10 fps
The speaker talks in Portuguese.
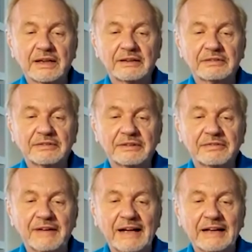E o
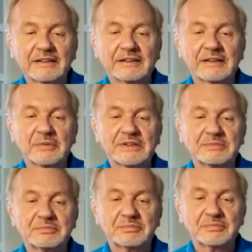fato de haver um pequeno
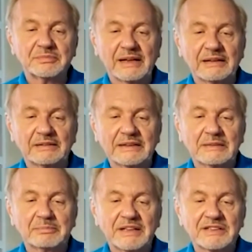pedaço de
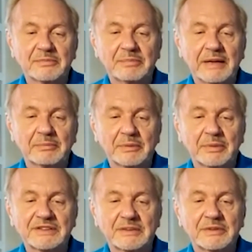papel que contém
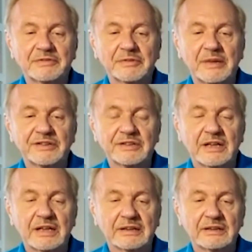algumas
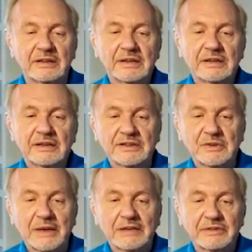informações.
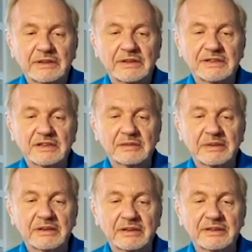É bastante
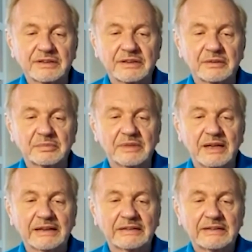realista, você
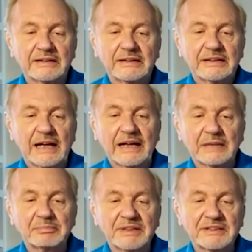sabe.
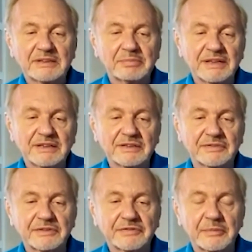Eu já consegui
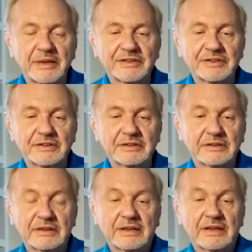captar algumas
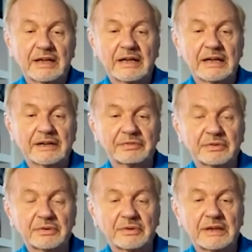informações
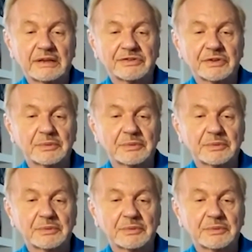através de um